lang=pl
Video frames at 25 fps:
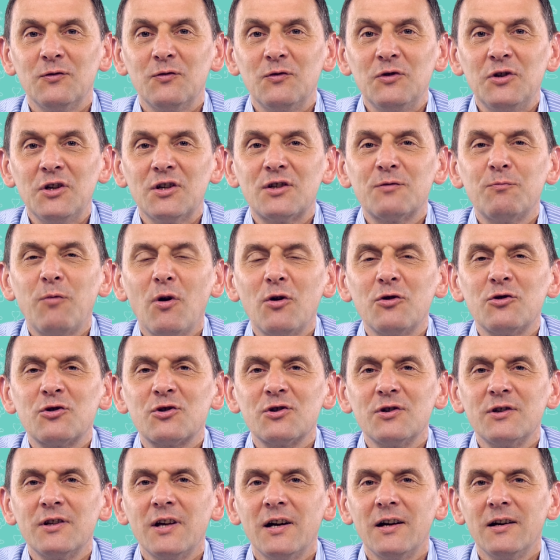nie
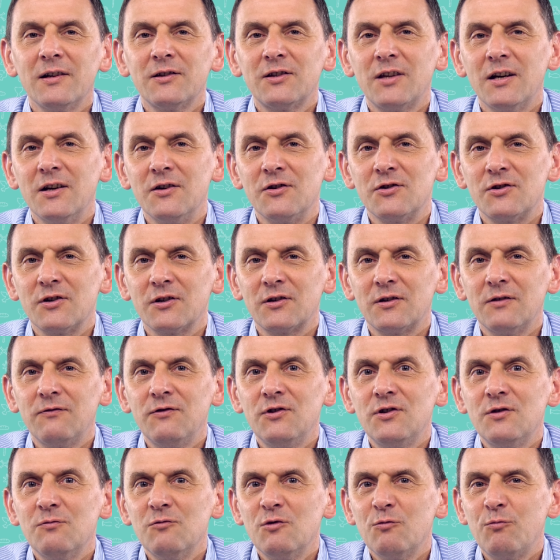spojrzy na tęczę, gdy
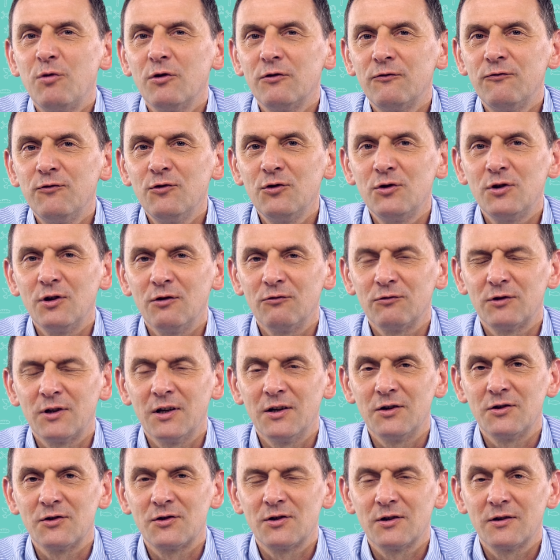widzimy podwójną
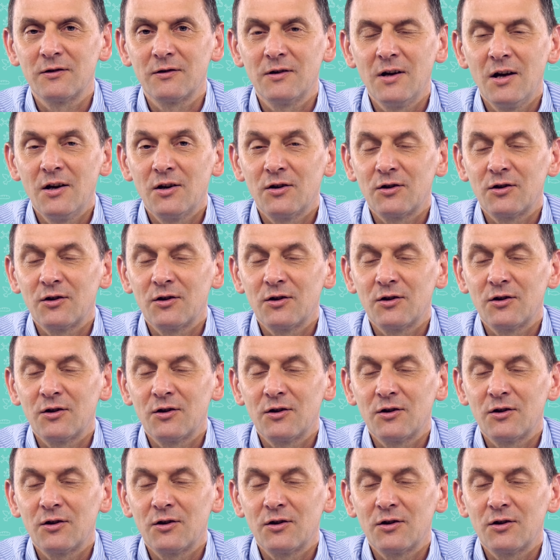tęczę,